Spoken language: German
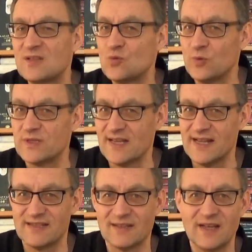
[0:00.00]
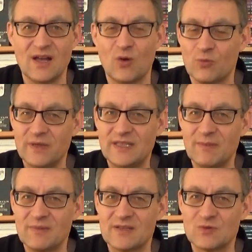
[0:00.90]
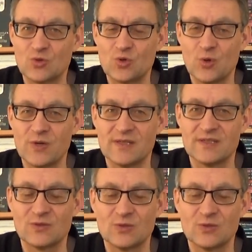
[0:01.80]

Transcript: hinzugesellt und mit dem dann so, ein schöne,